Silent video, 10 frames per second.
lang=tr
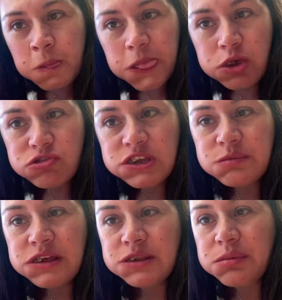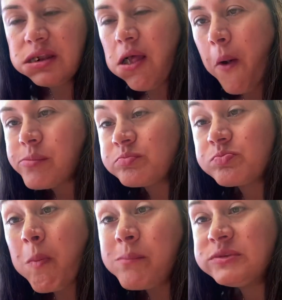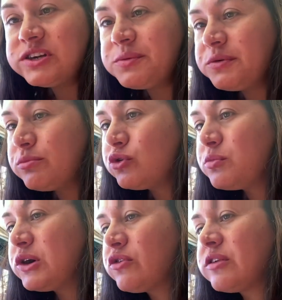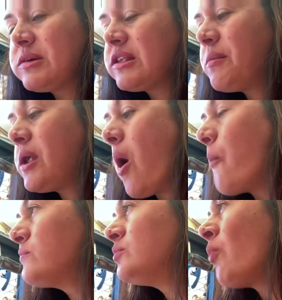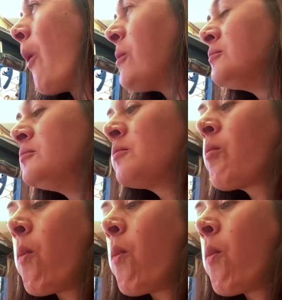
Bu Gözlerimden de belli. Gripim burnum akıyor sabahtan beri. Anlar şu